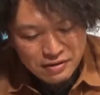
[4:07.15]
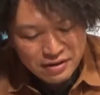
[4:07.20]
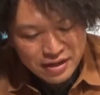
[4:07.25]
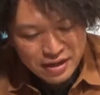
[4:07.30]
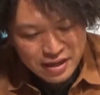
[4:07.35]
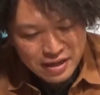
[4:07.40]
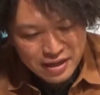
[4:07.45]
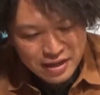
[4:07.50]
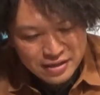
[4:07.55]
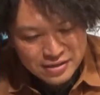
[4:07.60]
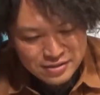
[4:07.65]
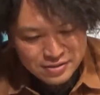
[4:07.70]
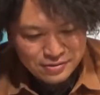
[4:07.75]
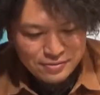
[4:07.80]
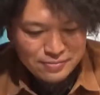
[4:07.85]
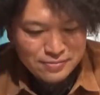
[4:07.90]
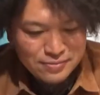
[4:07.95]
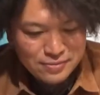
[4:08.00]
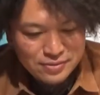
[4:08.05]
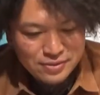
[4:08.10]
わりですと
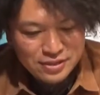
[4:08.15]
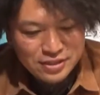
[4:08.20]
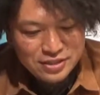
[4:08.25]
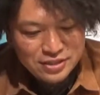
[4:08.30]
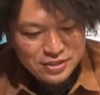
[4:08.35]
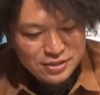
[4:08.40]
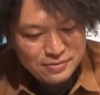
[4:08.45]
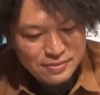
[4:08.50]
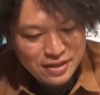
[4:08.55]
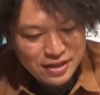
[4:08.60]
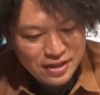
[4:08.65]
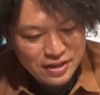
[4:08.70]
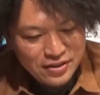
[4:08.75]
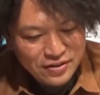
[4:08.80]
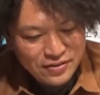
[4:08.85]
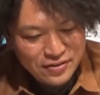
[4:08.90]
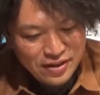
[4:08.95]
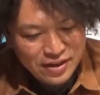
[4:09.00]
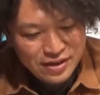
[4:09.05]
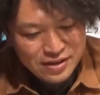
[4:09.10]
2通目ね
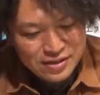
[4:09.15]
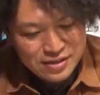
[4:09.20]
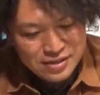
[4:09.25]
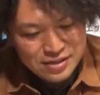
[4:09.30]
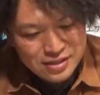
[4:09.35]
今日ね